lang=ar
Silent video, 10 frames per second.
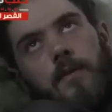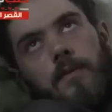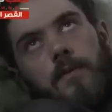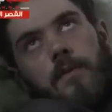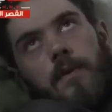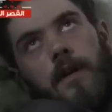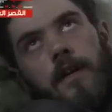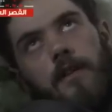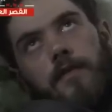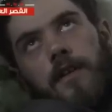
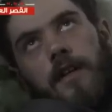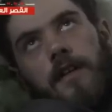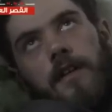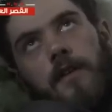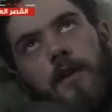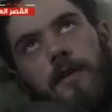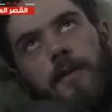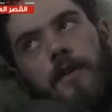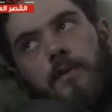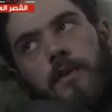وغير الفكرة اللي كانوا عم
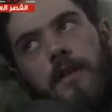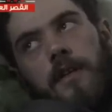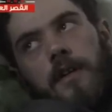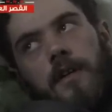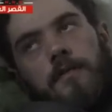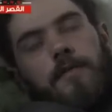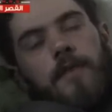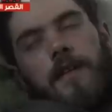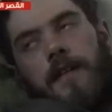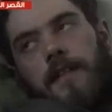بيعطونا إياها
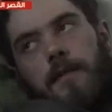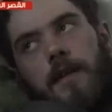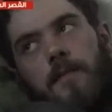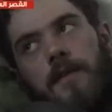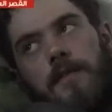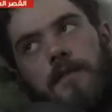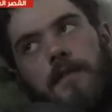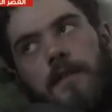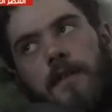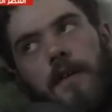فكرة تماما
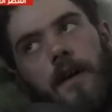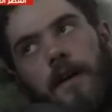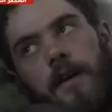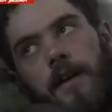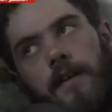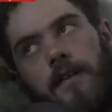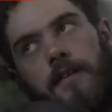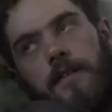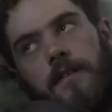غير يعني